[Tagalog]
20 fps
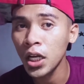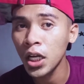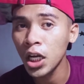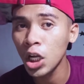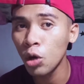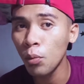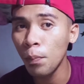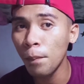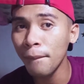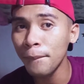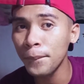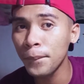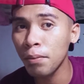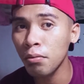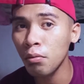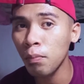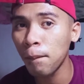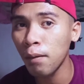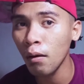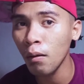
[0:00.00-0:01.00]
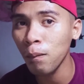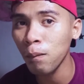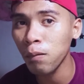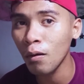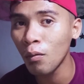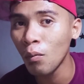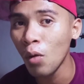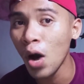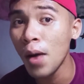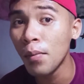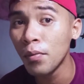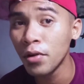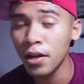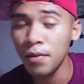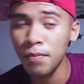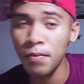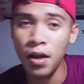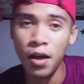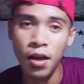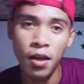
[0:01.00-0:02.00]
Do, pok, pok, pok. Gumawa mo
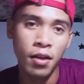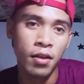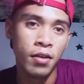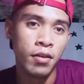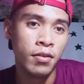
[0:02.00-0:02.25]
na bla.